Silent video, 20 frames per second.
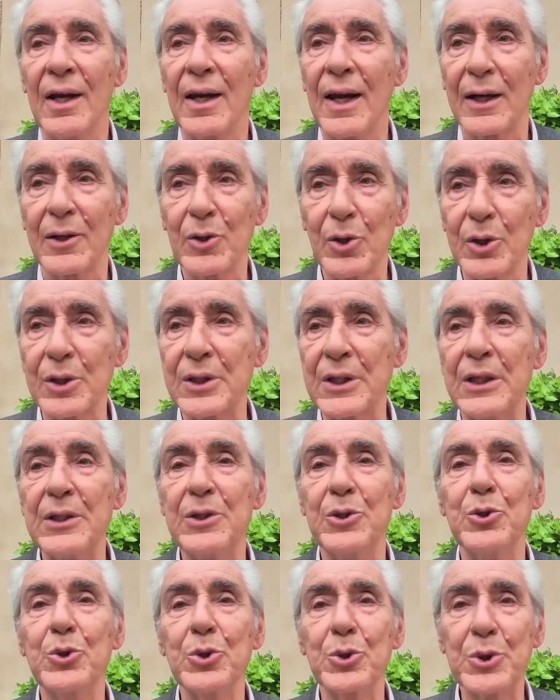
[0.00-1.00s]
la Corte
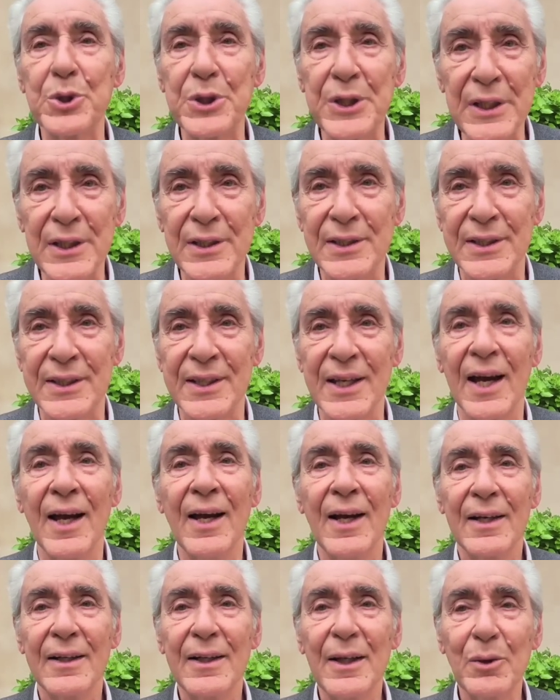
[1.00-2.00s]
di giustizia
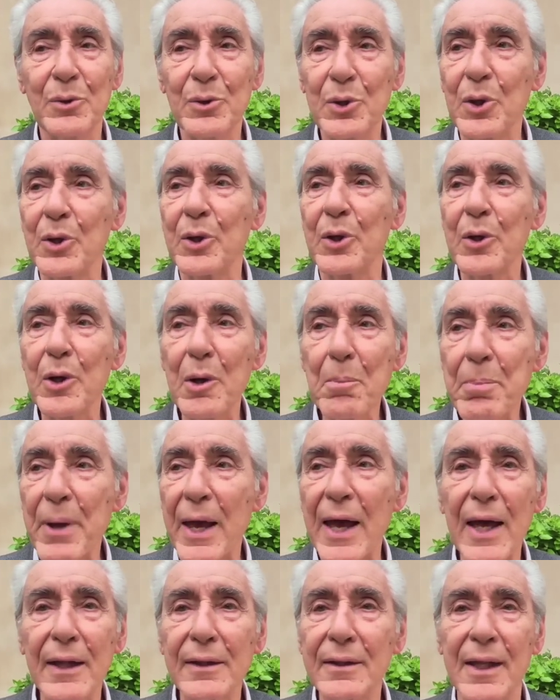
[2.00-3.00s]
dell'Unione
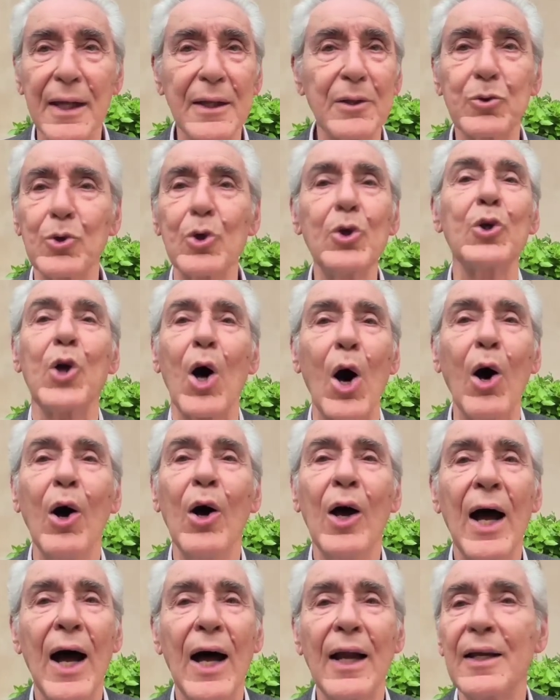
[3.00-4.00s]
Europea ha detto no
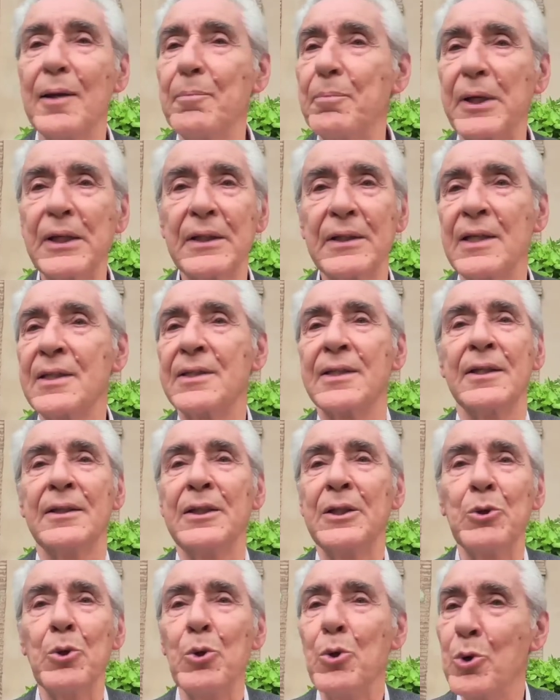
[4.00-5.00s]
alle pretese
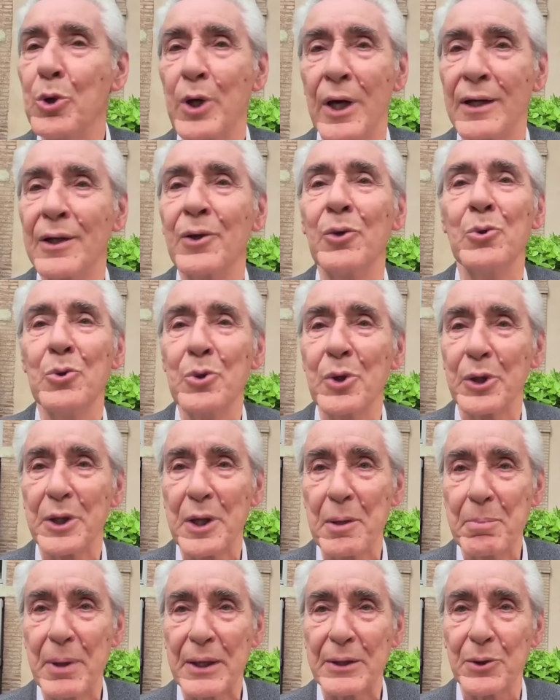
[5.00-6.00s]
di Google, uno
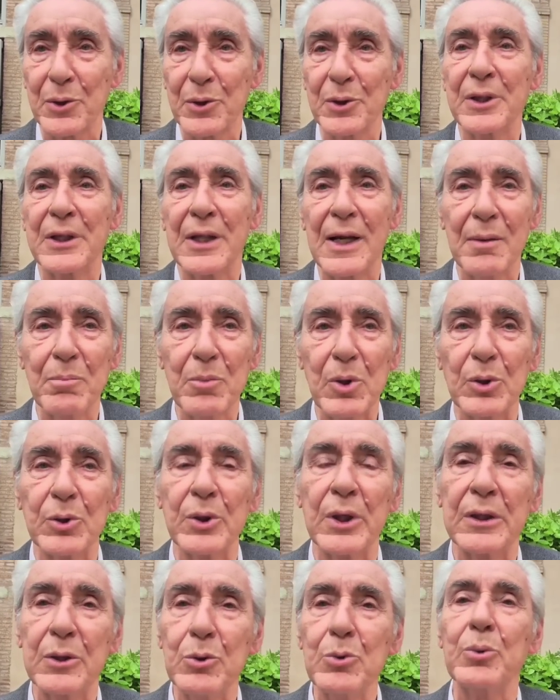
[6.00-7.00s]
dei padroni del
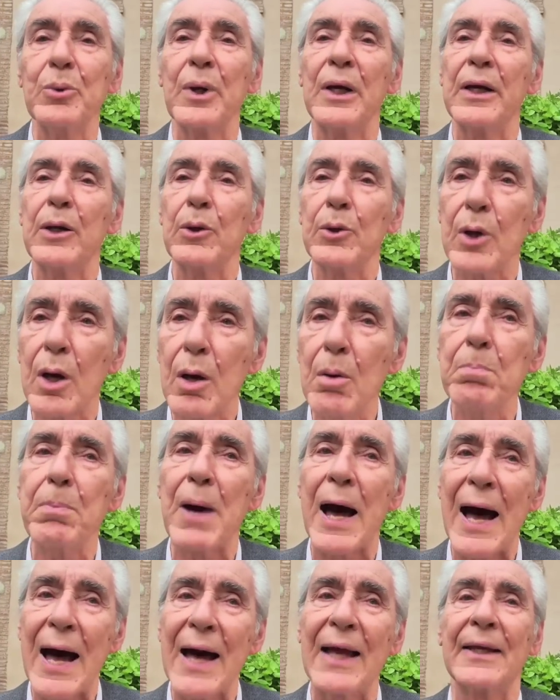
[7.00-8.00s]
mondo, e dunque
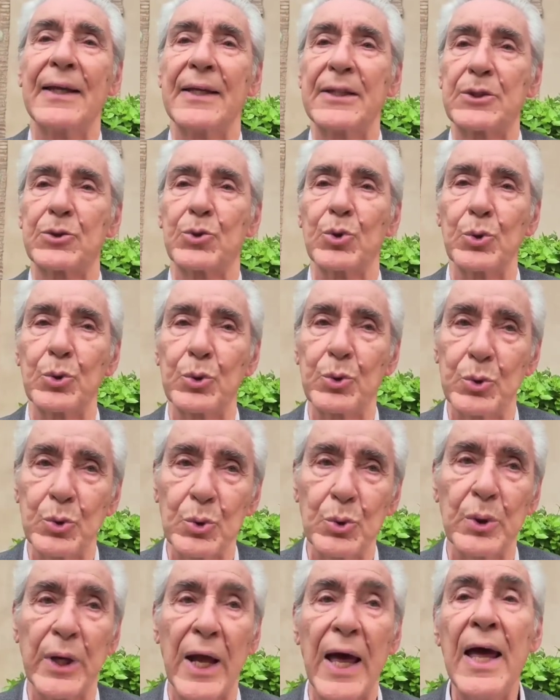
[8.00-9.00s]
l'Europa ha le
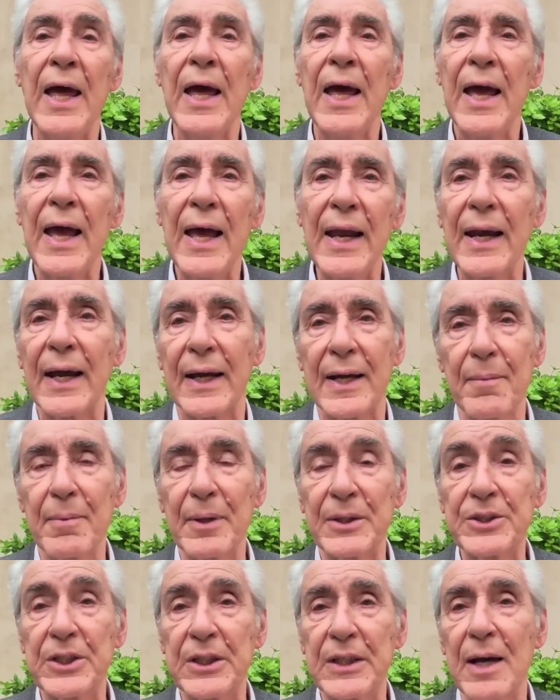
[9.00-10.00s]
strutture e la
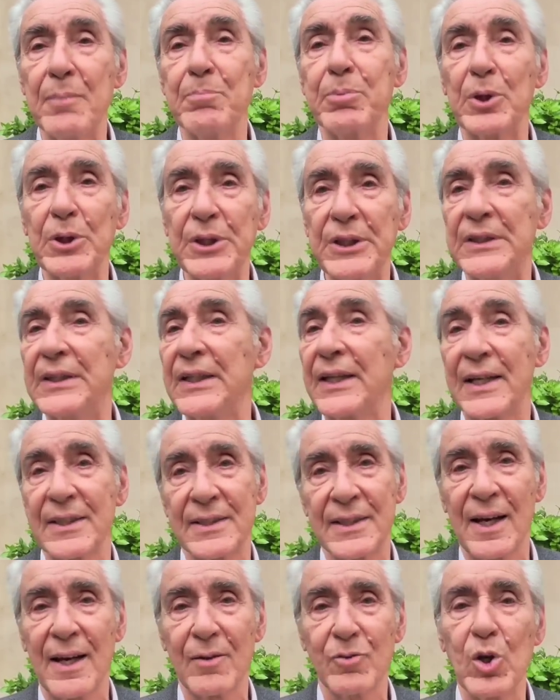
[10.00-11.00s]
capacità politica,
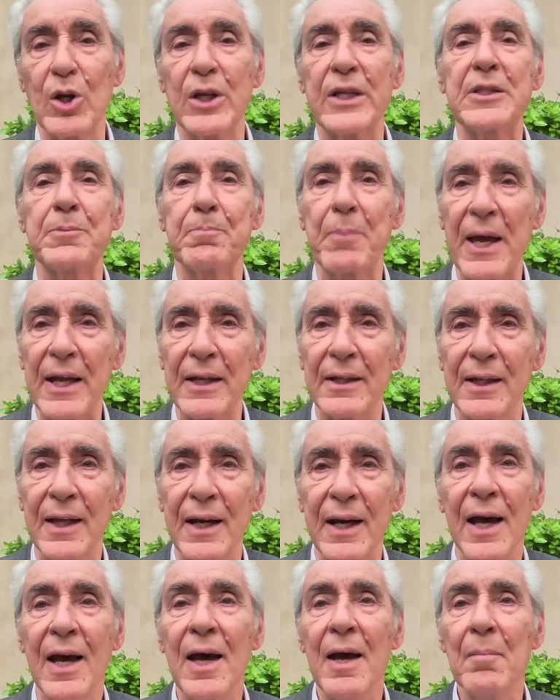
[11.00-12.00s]
se la vuole
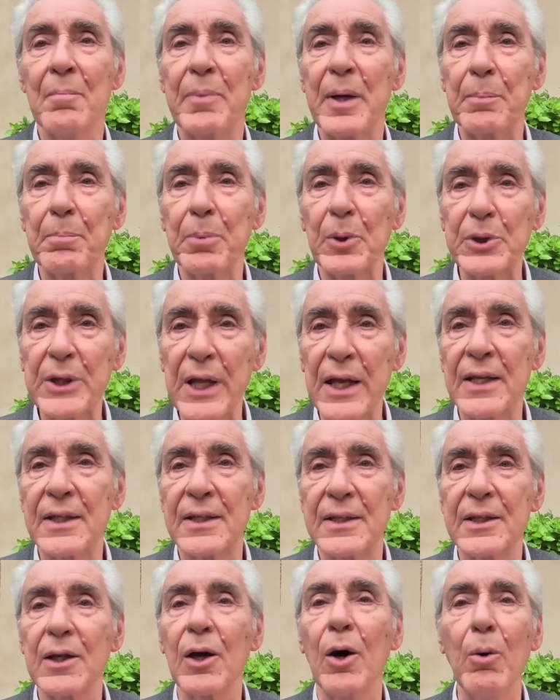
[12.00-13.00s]
spendere, per
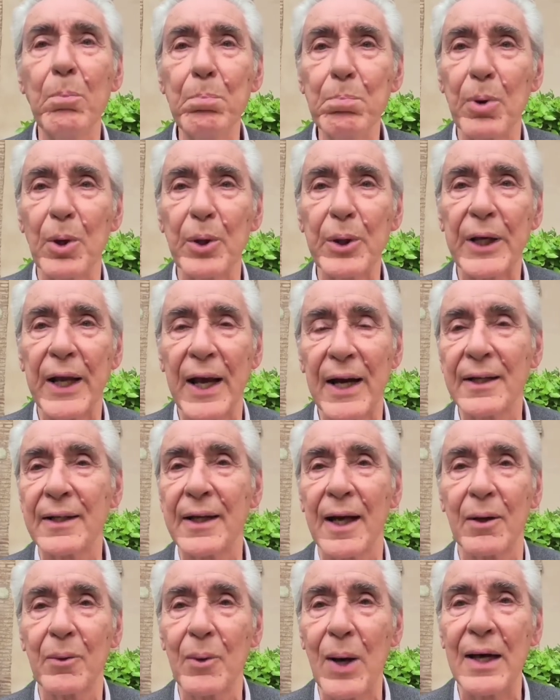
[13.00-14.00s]
potersi opporre
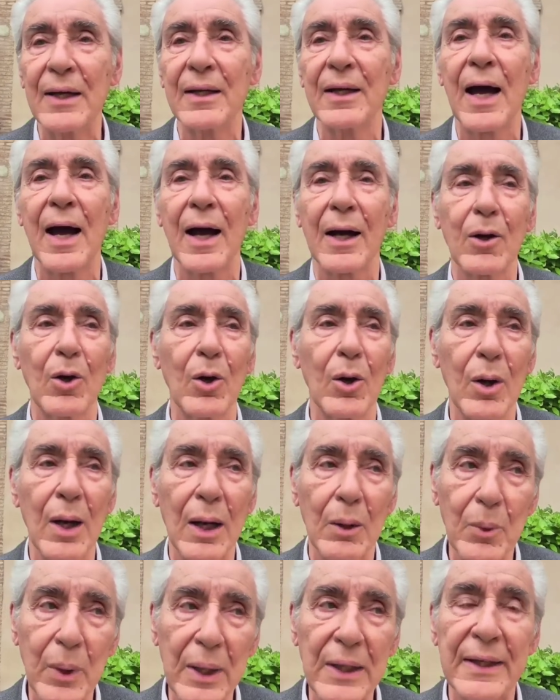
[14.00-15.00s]
anche a, quali, a,
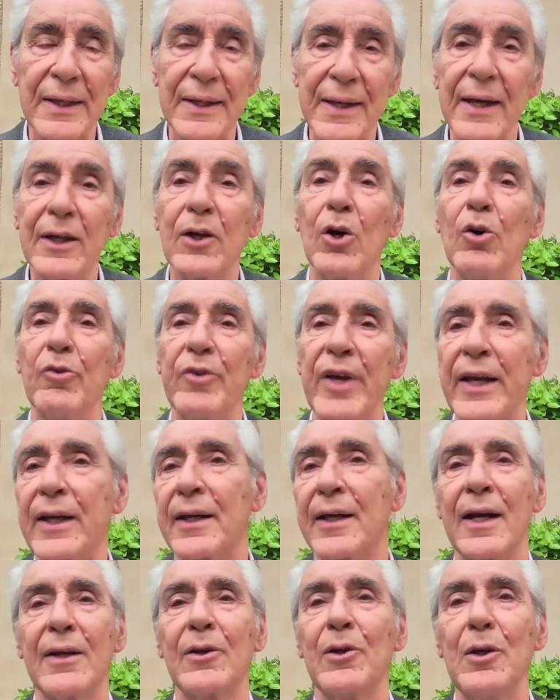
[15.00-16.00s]
a quelli che
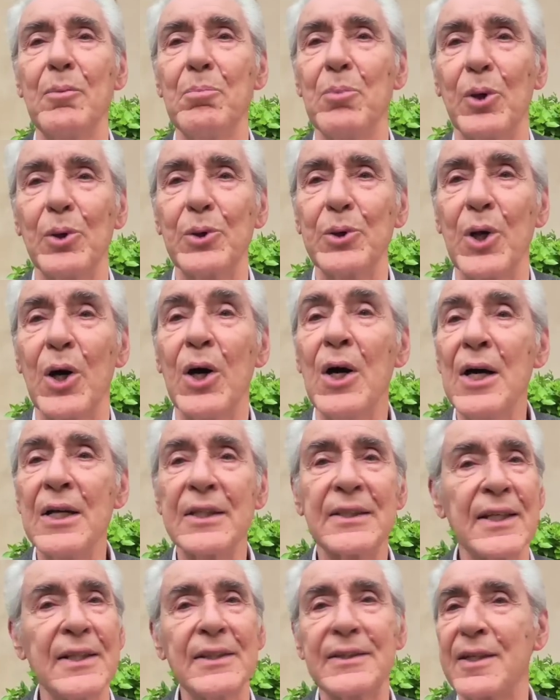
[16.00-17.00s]
governano il mondo
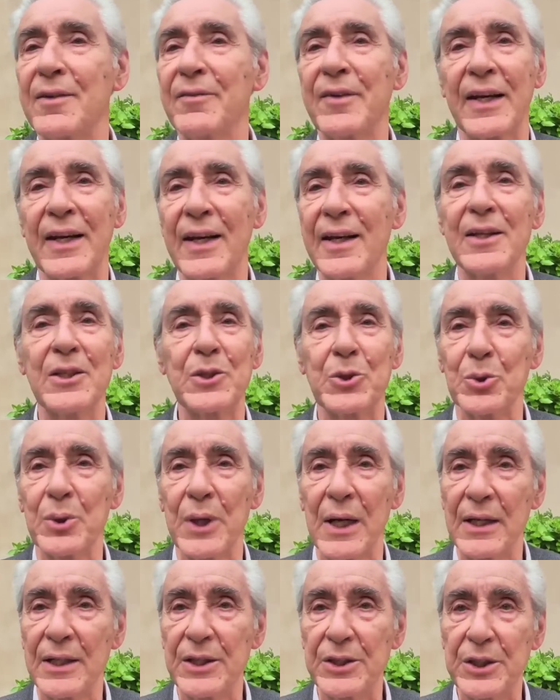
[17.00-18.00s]
senza avere
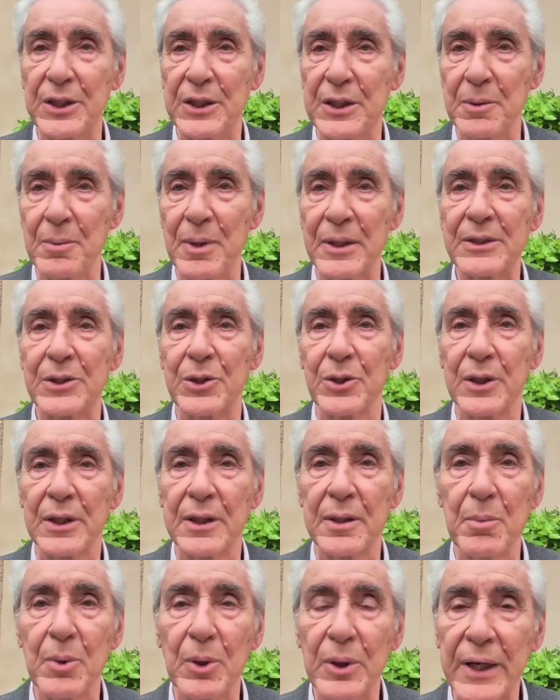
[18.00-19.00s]
nessuna
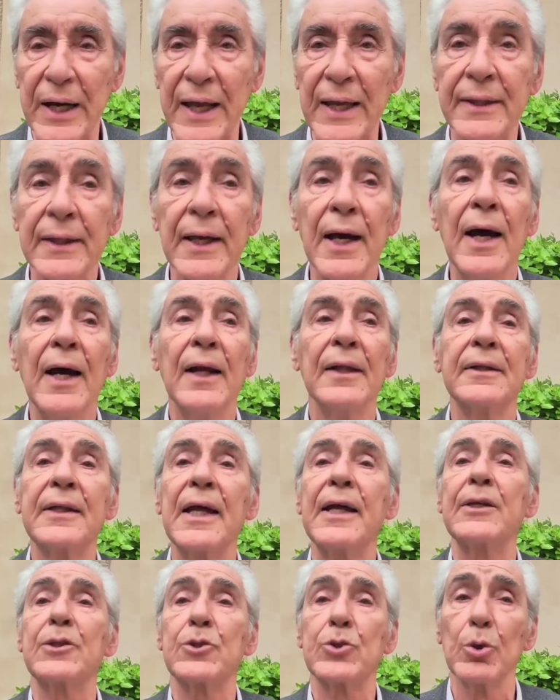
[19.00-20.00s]
legittimazione democratica.
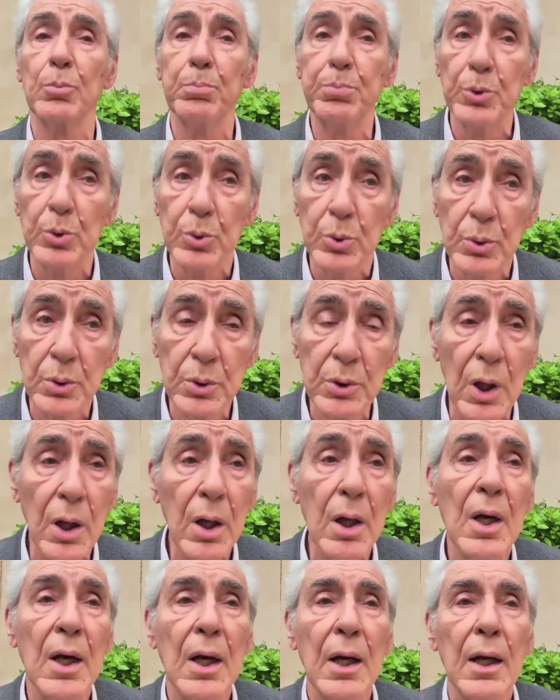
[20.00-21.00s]
Terzo punto,